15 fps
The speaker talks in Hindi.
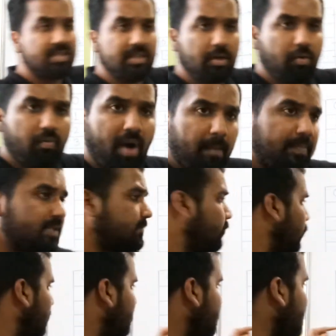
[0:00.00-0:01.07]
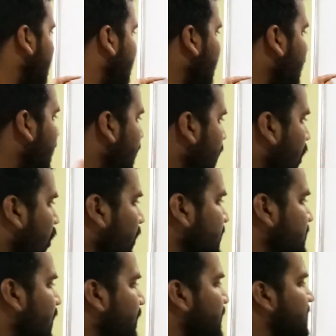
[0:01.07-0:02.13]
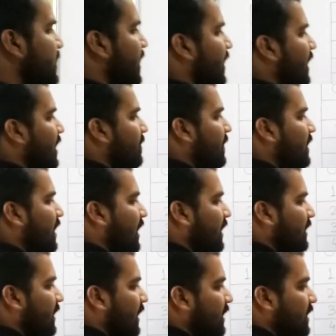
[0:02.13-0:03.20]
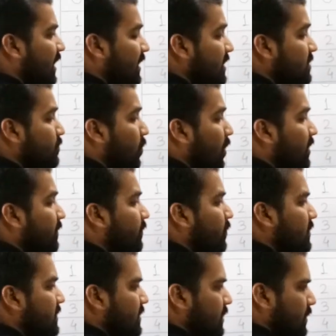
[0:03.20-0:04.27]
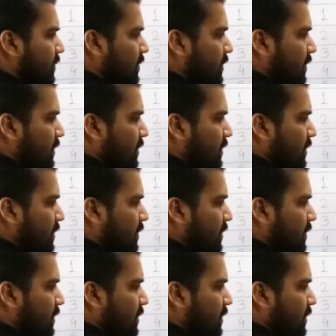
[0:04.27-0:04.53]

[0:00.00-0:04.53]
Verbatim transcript: जीरो वापस फोर पे जाना है और इसके पीछे एक एलिमेंट लगा देना है दैट इज़ पॉइंट फोर जीरो